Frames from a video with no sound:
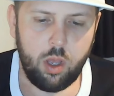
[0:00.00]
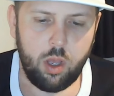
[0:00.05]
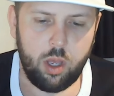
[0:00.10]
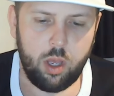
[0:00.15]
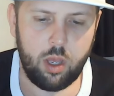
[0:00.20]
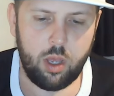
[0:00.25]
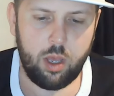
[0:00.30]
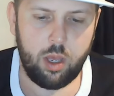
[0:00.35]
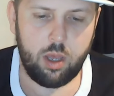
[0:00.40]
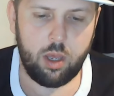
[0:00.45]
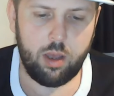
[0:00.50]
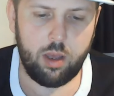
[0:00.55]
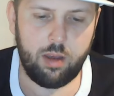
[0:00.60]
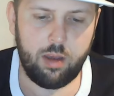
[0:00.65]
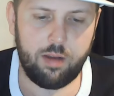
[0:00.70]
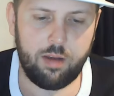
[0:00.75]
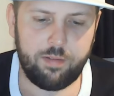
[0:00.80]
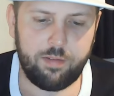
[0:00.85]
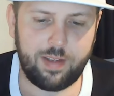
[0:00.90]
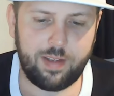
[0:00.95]

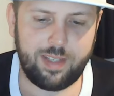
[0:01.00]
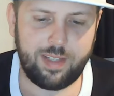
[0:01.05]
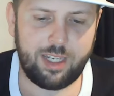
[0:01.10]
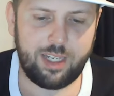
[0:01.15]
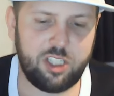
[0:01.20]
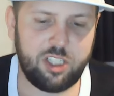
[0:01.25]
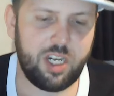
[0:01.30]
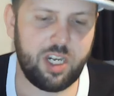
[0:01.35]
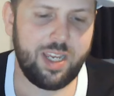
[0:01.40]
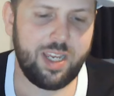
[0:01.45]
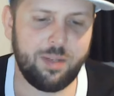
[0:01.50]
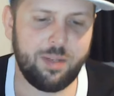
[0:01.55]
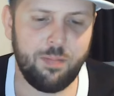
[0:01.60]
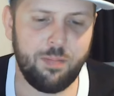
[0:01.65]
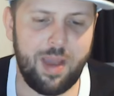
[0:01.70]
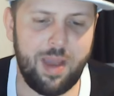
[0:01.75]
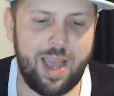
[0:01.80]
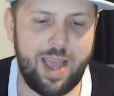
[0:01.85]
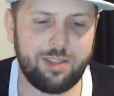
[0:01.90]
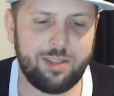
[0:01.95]
Euh, face à Jake
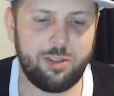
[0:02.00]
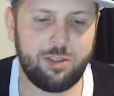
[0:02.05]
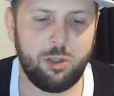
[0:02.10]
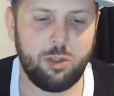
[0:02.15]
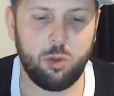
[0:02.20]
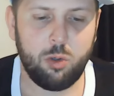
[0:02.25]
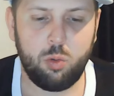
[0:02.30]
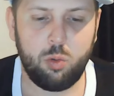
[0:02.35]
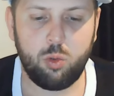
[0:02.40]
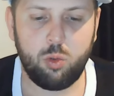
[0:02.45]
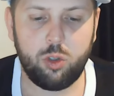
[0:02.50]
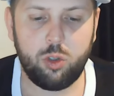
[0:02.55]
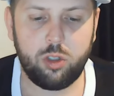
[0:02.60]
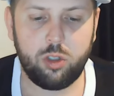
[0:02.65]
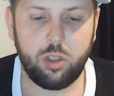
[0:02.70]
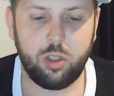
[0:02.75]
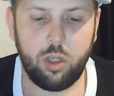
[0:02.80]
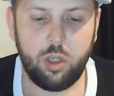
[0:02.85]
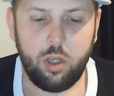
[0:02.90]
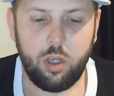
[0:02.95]

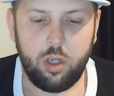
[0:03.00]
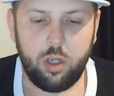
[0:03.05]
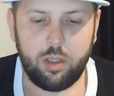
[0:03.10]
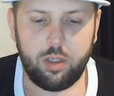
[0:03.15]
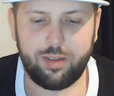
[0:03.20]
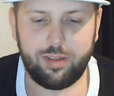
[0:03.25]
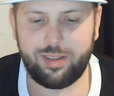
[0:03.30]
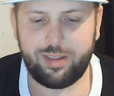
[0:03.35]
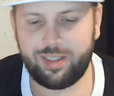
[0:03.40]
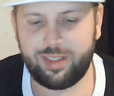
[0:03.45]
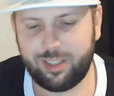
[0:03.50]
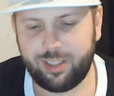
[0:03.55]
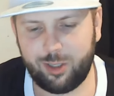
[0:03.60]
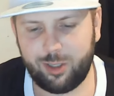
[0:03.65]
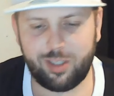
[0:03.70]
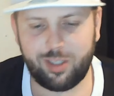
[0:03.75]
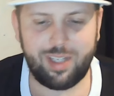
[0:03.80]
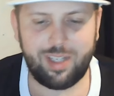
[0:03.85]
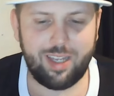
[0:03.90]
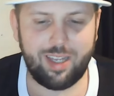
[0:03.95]
Matthews
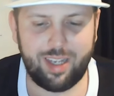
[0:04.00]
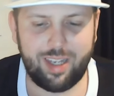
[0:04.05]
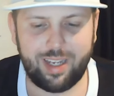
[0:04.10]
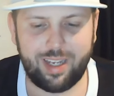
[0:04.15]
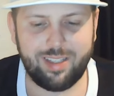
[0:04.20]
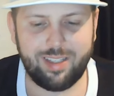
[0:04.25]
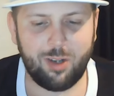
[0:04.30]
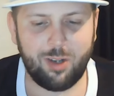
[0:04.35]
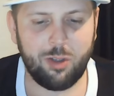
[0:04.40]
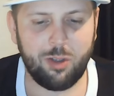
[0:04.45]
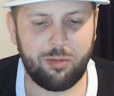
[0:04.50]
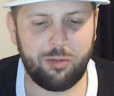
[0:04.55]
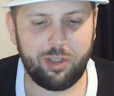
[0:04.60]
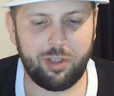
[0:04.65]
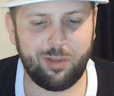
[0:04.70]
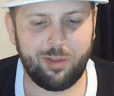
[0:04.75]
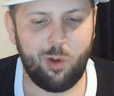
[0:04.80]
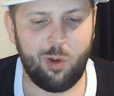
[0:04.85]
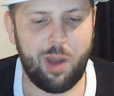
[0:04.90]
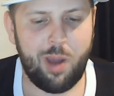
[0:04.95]
ça, c'est intéressant. On a Phil
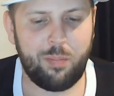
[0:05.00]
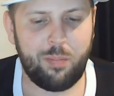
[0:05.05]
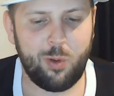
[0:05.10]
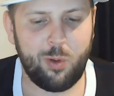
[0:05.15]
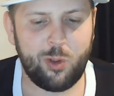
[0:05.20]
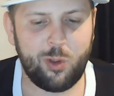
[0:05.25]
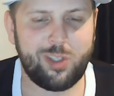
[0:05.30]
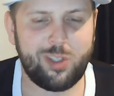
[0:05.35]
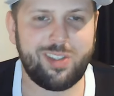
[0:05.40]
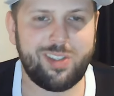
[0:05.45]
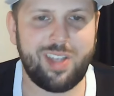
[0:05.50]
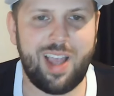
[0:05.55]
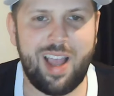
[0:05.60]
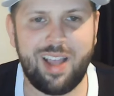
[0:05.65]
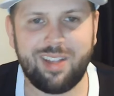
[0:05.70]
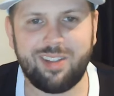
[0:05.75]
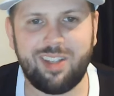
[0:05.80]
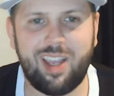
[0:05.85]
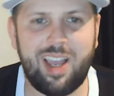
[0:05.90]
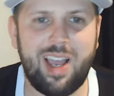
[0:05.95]
Rowe à plus
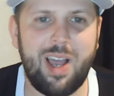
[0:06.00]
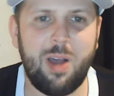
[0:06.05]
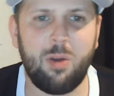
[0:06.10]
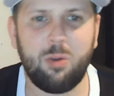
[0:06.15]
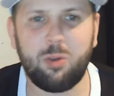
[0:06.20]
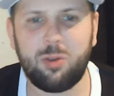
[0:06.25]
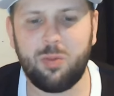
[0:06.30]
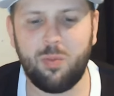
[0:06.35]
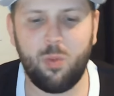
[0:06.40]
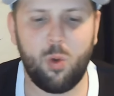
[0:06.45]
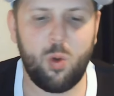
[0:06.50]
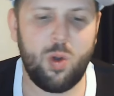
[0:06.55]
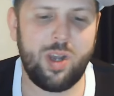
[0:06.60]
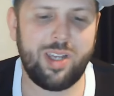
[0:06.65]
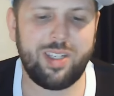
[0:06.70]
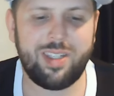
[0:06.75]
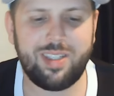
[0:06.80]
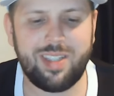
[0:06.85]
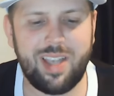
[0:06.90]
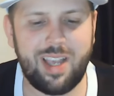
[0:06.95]
130, moins
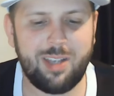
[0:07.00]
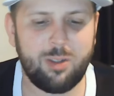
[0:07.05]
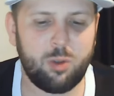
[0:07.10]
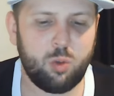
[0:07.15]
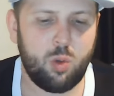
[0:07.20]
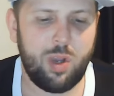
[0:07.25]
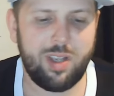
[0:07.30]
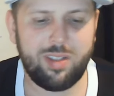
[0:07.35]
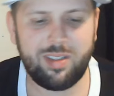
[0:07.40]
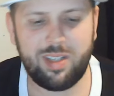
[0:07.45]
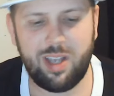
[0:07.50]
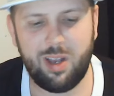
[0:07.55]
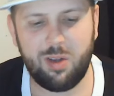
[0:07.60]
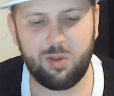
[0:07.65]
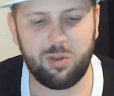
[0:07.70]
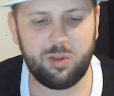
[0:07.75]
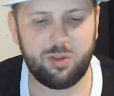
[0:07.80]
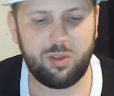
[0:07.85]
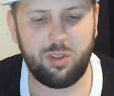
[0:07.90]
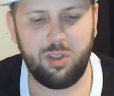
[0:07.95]

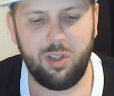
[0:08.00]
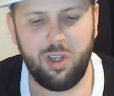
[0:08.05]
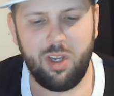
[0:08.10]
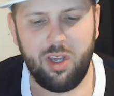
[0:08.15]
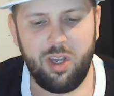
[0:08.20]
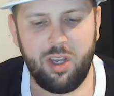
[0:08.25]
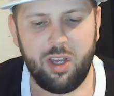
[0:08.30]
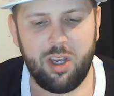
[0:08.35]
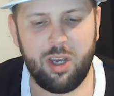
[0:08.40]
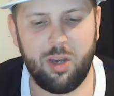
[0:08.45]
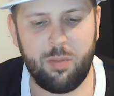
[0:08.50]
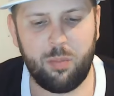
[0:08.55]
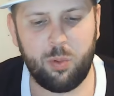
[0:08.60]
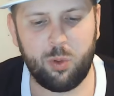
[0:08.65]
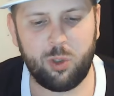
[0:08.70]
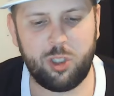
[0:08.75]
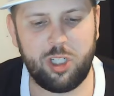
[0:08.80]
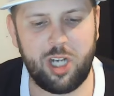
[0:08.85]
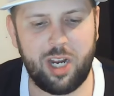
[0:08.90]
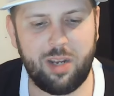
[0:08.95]
160 euh,
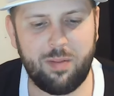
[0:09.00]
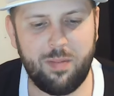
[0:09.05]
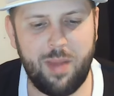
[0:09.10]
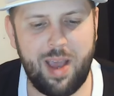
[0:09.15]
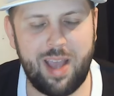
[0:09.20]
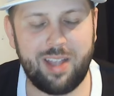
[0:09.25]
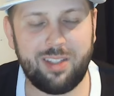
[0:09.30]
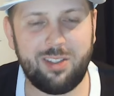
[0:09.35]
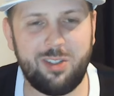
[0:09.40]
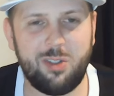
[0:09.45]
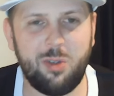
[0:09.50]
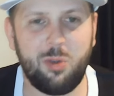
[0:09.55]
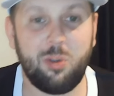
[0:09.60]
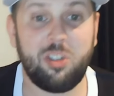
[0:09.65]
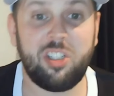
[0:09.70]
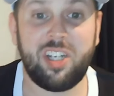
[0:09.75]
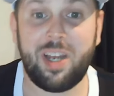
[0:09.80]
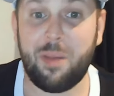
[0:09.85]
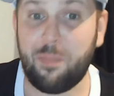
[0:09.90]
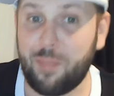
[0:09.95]
pour Jake Matthews.
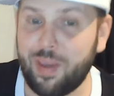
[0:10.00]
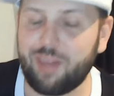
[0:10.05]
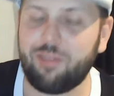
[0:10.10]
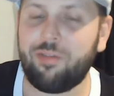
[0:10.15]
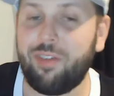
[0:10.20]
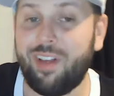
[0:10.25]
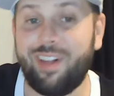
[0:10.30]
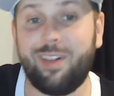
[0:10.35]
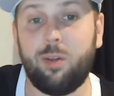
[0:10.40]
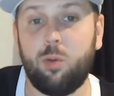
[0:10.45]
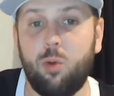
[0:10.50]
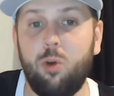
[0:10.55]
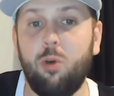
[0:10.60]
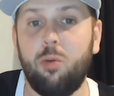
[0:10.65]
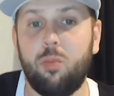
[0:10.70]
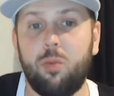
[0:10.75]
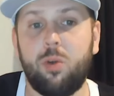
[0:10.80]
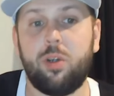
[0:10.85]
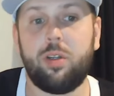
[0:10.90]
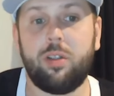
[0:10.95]
J'ai pick Phil Rowe,
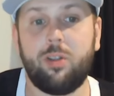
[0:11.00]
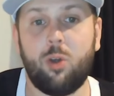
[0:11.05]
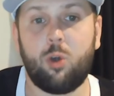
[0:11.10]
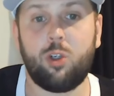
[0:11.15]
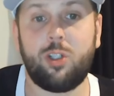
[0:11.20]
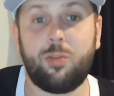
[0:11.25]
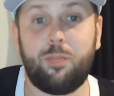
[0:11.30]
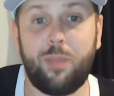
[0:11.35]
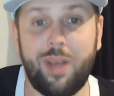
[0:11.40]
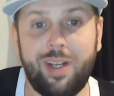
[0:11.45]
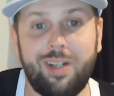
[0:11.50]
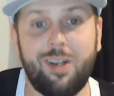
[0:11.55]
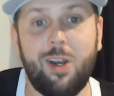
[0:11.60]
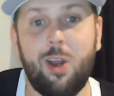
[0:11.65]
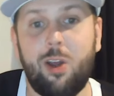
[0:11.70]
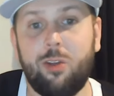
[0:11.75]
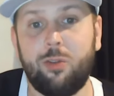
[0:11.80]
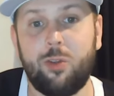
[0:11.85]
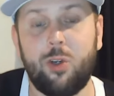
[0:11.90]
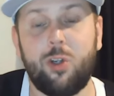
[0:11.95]
moi. Donc, je pick
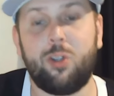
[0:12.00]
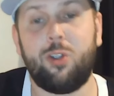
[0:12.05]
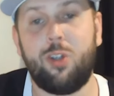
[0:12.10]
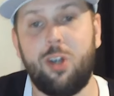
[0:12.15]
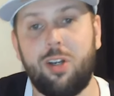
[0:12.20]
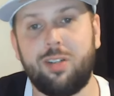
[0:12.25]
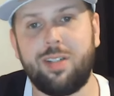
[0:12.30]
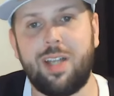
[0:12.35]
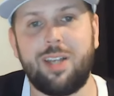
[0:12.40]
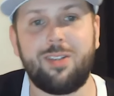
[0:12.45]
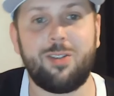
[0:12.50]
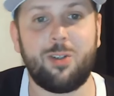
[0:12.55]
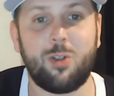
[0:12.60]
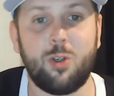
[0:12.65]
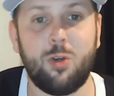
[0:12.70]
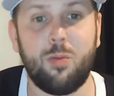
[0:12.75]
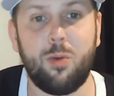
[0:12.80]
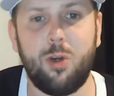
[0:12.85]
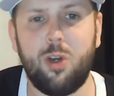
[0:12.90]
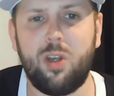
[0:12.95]
l'underdog dans ce
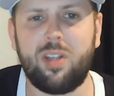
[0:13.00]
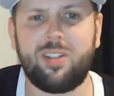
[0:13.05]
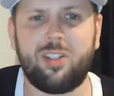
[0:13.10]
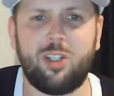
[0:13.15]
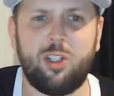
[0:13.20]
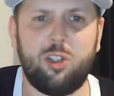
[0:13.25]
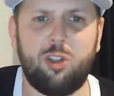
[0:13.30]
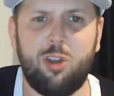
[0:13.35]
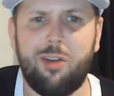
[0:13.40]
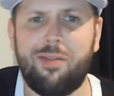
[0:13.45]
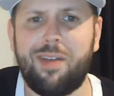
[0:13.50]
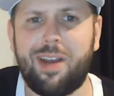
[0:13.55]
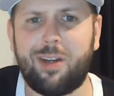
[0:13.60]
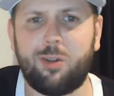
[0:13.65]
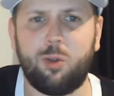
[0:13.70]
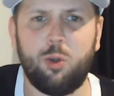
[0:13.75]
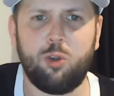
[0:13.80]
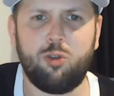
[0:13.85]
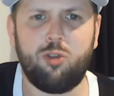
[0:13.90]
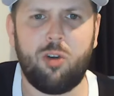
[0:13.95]
combat-là. Est-ce que de
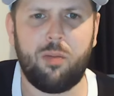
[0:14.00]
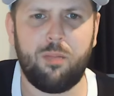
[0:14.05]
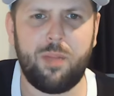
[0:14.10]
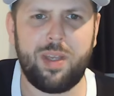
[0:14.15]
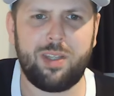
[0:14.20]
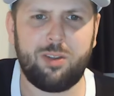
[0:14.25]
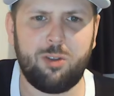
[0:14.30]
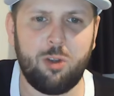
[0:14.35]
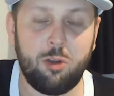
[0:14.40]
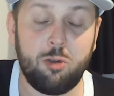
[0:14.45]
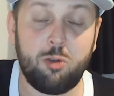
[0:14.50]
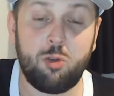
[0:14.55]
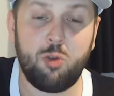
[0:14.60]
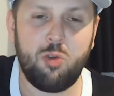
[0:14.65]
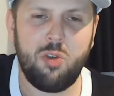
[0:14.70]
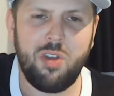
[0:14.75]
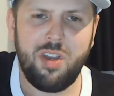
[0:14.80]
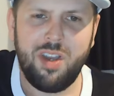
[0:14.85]
facto, je vais bête dessus?